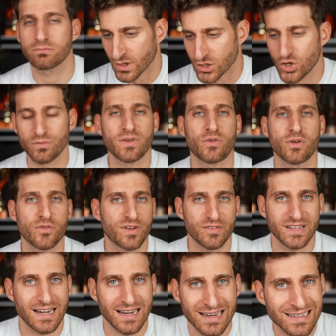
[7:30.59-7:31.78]
Non vi voglio far
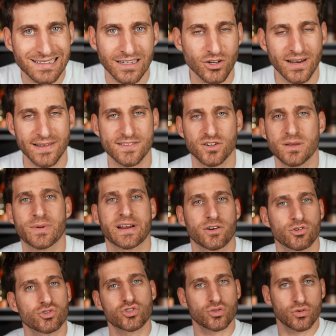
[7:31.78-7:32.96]
vedere nel dettaglio le azioni perché
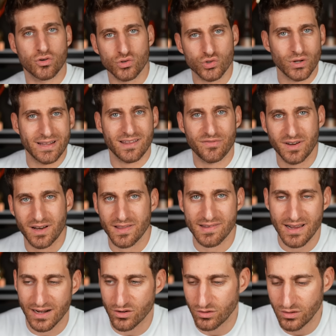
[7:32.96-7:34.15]
non sono un consulente
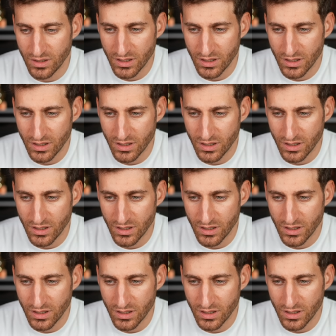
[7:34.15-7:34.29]
finanziario,